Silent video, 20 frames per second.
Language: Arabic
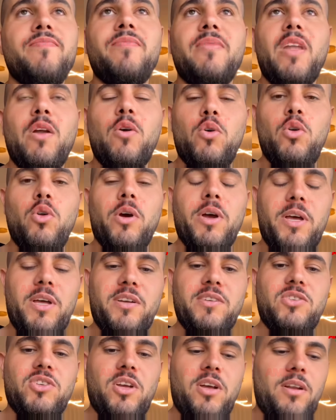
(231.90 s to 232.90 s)
كله خير
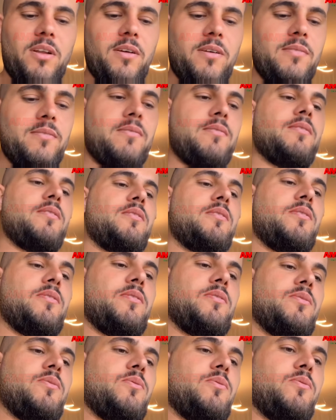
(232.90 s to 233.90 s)
ان شاء الله
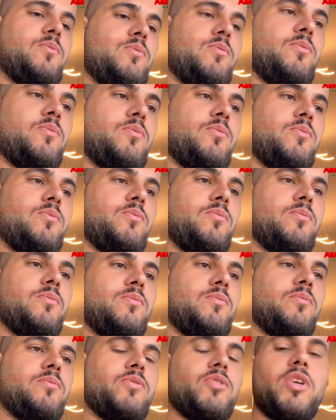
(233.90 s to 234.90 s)

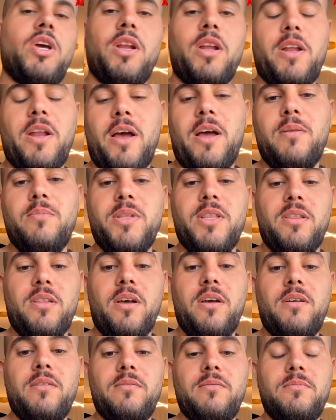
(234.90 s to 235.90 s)
وان شاء الله
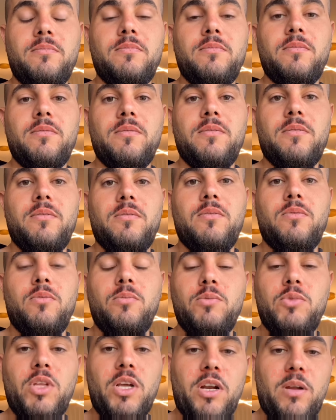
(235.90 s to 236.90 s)
لاعبتنا
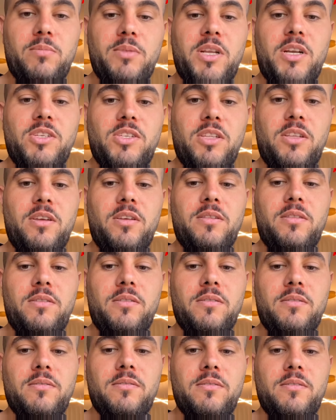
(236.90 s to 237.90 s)
ومدربنا الجديد
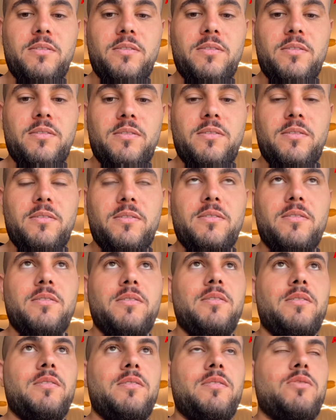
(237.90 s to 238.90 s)

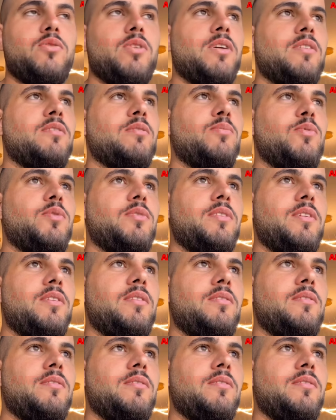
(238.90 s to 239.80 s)
شو كان اسمه نسيت